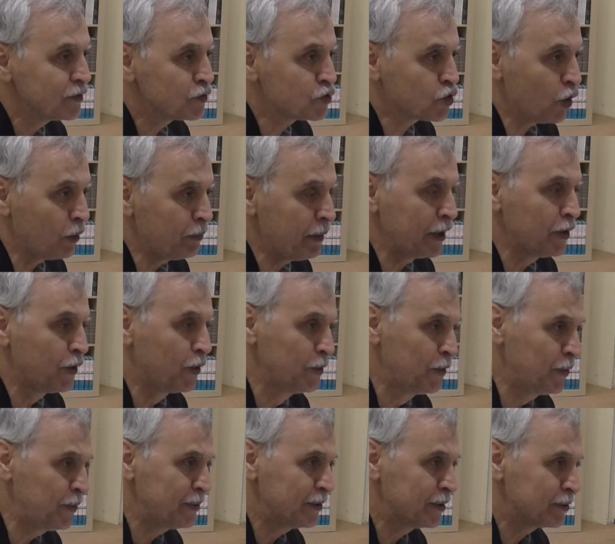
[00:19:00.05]
Çoban
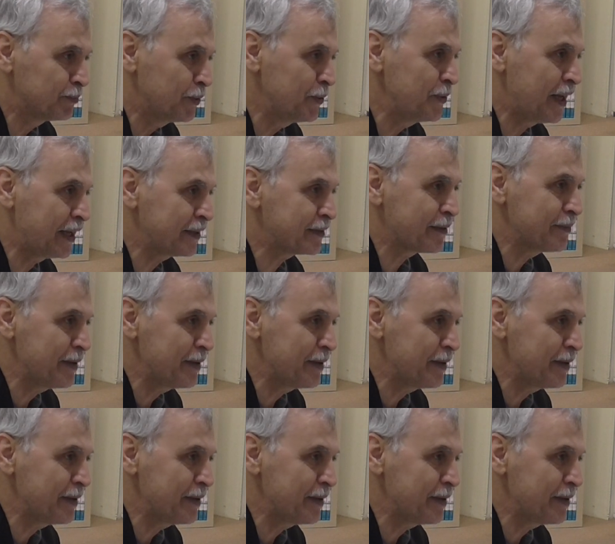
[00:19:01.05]
onu, bunlar